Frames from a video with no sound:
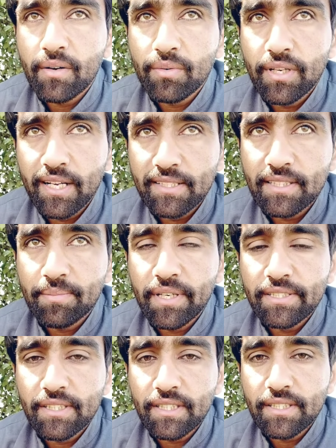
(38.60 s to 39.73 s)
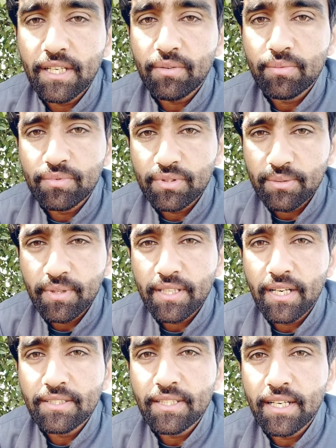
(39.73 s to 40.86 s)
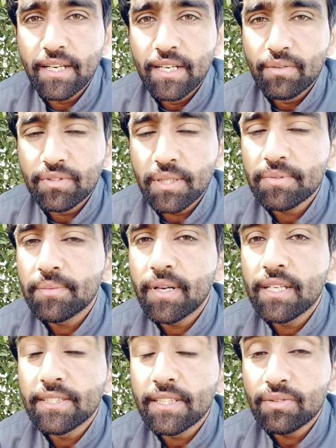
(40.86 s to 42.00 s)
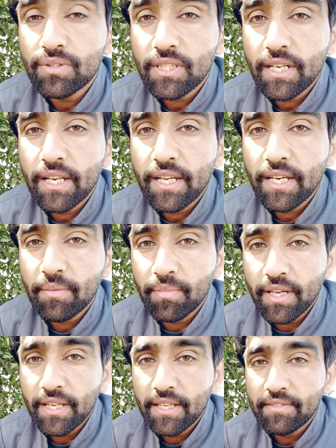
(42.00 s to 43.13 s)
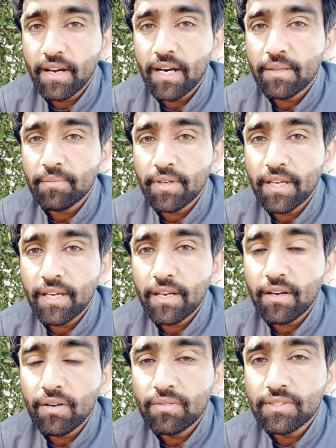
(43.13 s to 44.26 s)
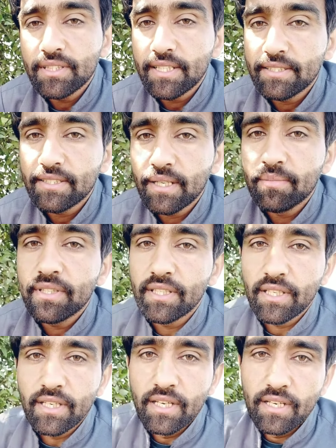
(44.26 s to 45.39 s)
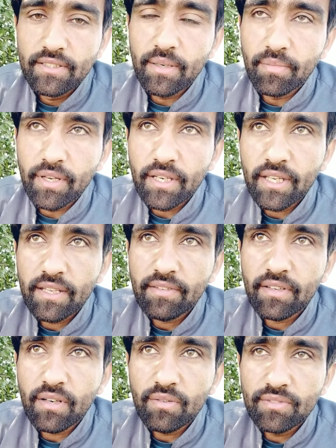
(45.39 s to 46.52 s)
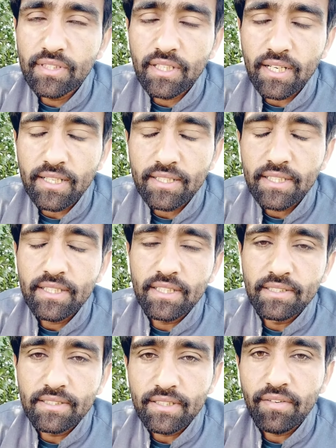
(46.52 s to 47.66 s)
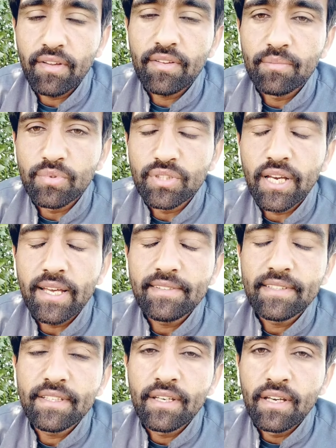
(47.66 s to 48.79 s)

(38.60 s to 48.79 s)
कोई हादसा पेश आ जाए कोई मुसीबत आ जाए तो सबसे पहले ये सोचा करें कि मेरी ज़ात में कौन सी ऐसी कमी थी या मेरी ऐसी कौन सी गलती थी जिसकी वजह से मुझे ऐसी